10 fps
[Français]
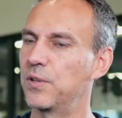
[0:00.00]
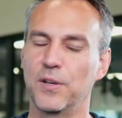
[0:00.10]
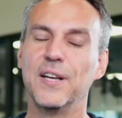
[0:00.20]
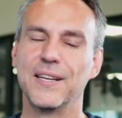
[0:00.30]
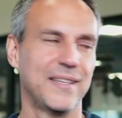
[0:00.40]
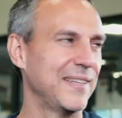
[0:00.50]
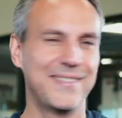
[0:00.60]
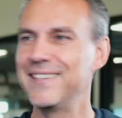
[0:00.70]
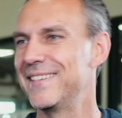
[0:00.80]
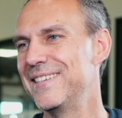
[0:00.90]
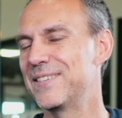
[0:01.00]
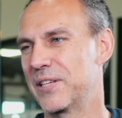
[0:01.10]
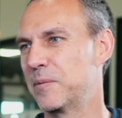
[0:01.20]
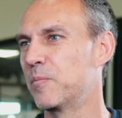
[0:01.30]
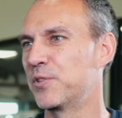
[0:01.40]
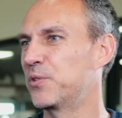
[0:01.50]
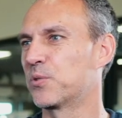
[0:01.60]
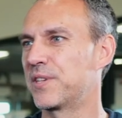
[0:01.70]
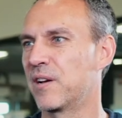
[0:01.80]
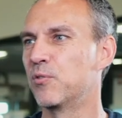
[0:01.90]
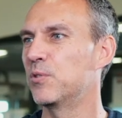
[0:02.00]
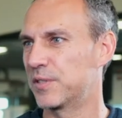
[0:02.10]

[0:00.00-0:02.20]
Alors, ici, ils disent effectivement poser ton cerveau,